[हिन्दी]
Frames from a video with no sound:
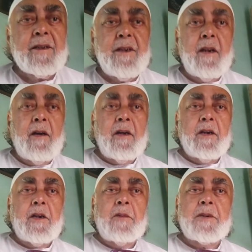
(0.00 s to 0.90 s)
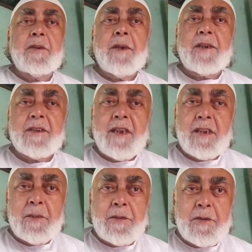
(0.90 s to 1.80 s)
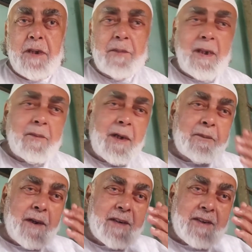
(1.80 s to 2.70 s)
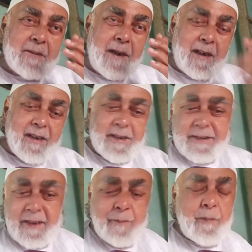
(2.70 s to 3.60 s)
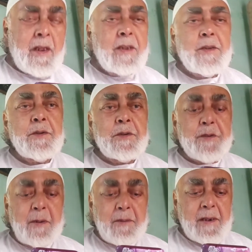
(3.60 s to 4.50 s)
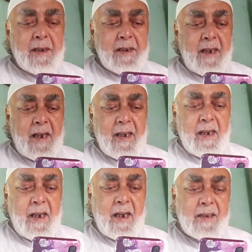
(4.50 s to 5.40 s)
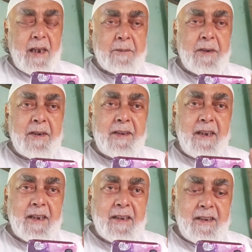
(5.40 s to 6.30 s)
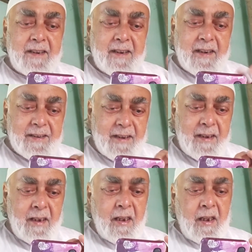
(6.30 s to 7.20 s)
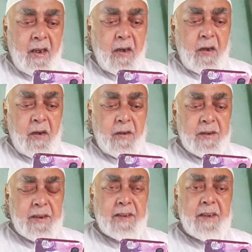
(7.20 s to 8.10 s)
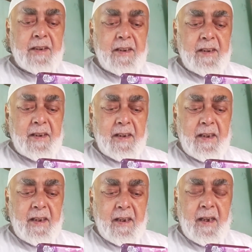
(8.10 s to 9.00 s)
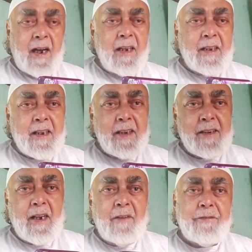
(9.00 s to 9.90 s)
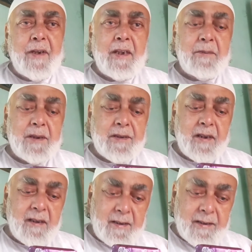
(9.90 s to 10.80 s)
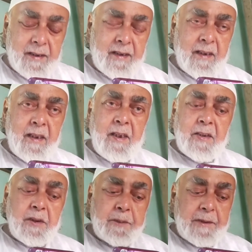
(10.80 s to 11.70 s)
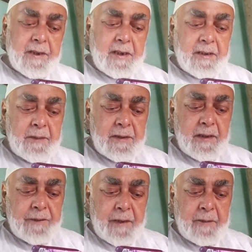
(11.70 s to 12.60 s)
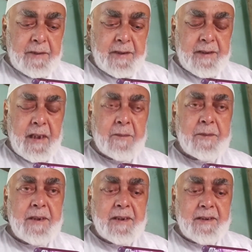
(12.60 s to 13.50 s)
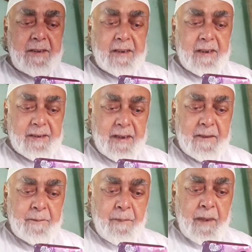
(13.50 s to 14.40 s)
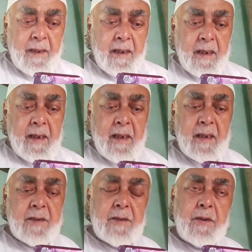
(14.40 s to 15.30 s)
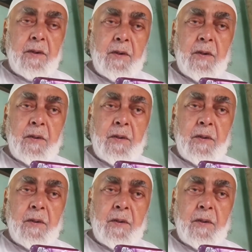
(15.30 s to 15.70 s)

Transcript: असलम ऐसे राशिद की अदबी दुनिया में हम आपका इस्तकबाल करते हैं तो दोस्तों हम लेकर के आए हैं आज आपके लिए एक नई गज़ल और इस गज़ल के खालिक हैं जनाब फ़हीम अख्तर लंदन तो पेश खिदमत है फ़हीम अख्तर साहब की एक नई गज़ल तो